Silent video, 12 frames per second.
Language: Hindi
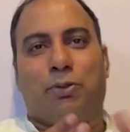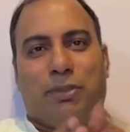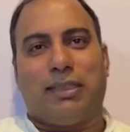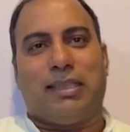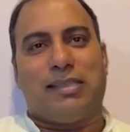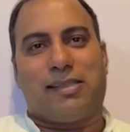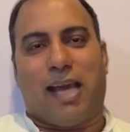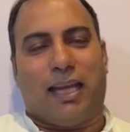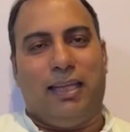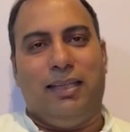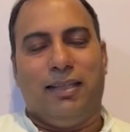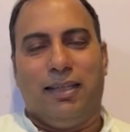होती है
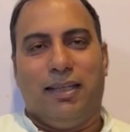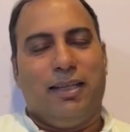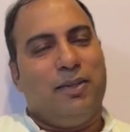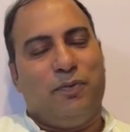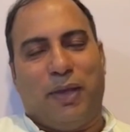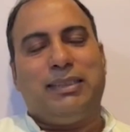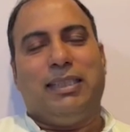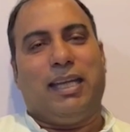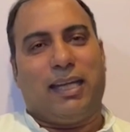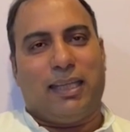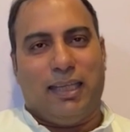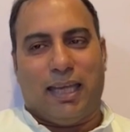संस्कारी वैसी
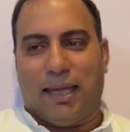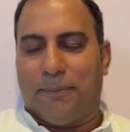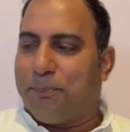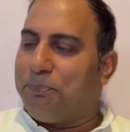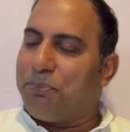लड़की है